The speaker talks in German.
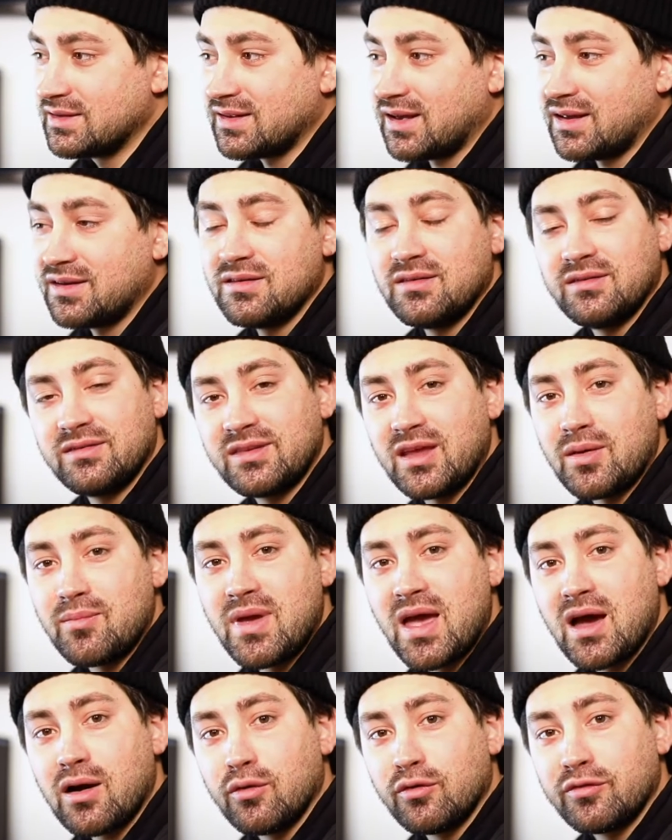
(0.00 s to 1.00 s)
Dann ist der
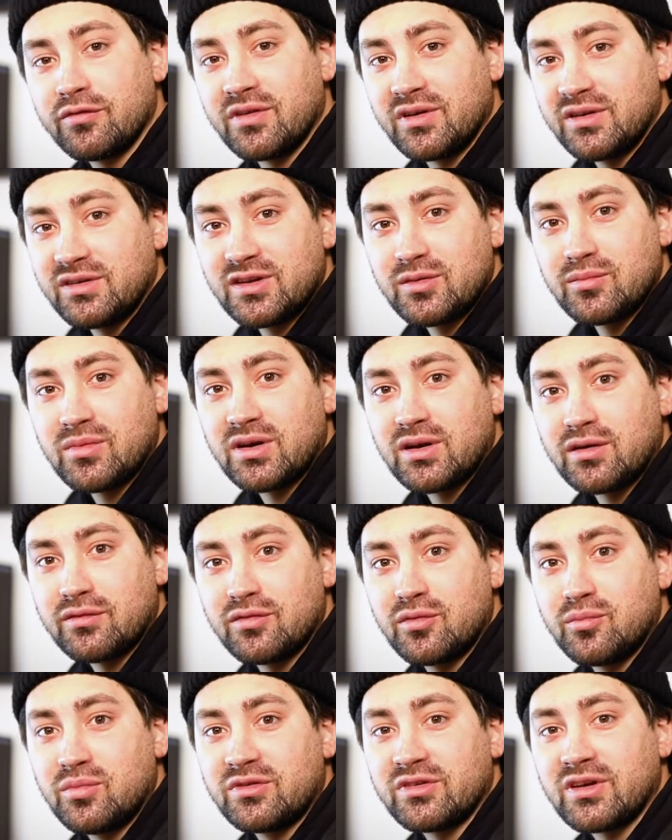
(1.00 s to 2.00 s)
Mehraufwand, den man
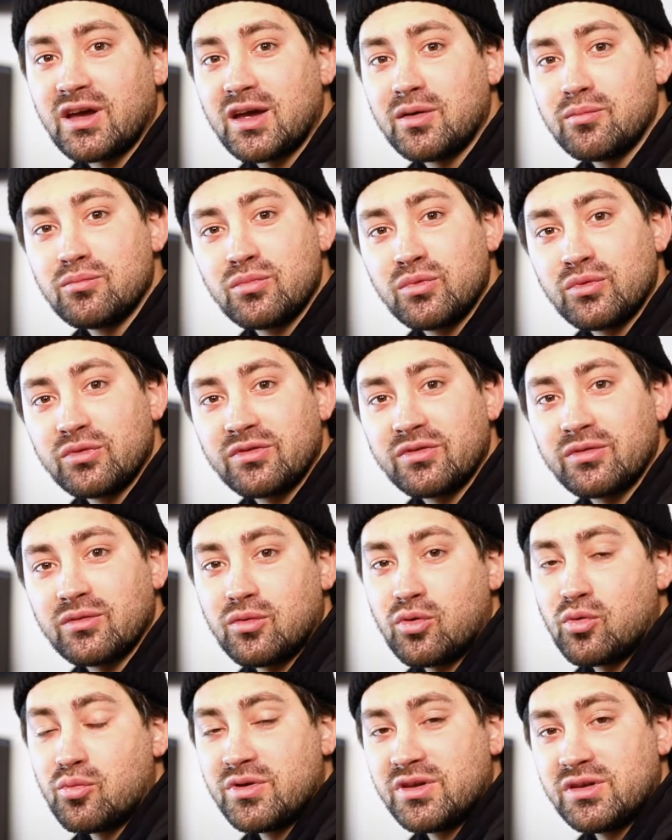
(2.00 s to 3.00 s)
dafür betreiben muss,
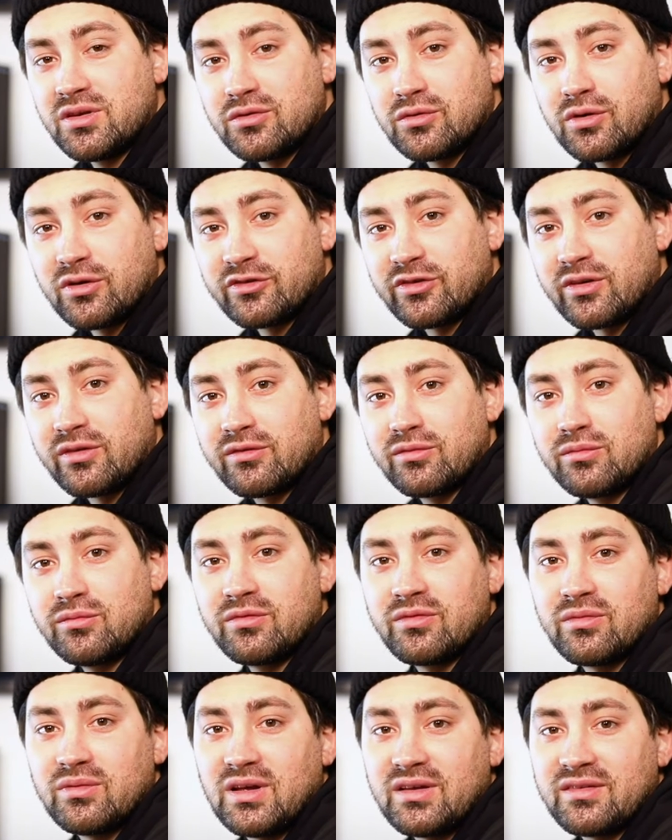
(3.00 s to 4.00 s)
um ihn in Deutschland
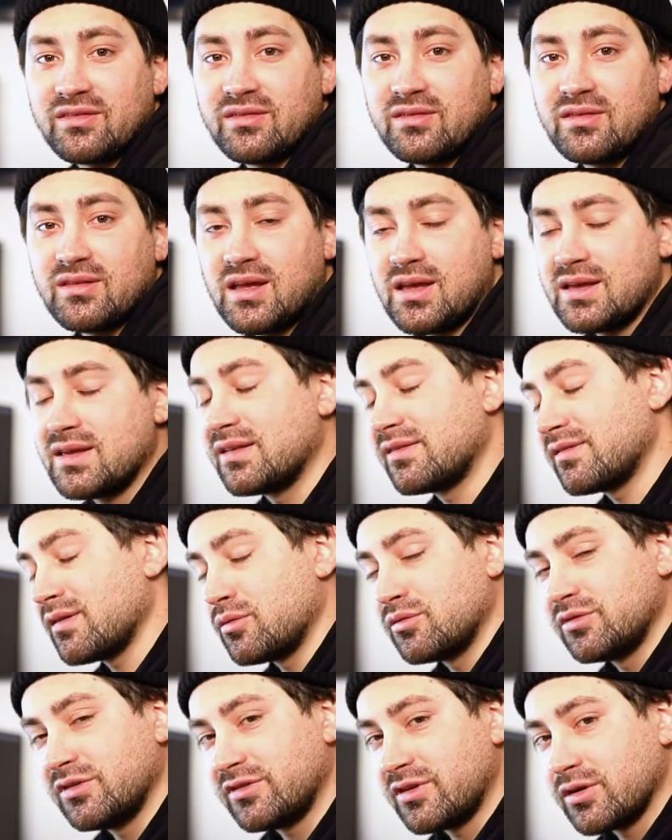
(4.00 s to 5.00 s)
zuzulassen, jetzt
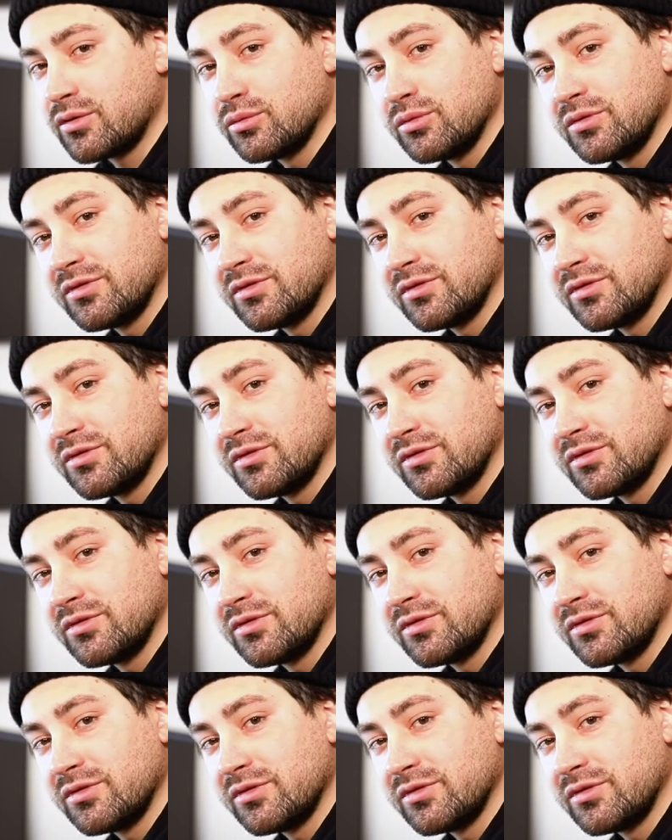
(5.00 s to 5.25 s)
auch nicht der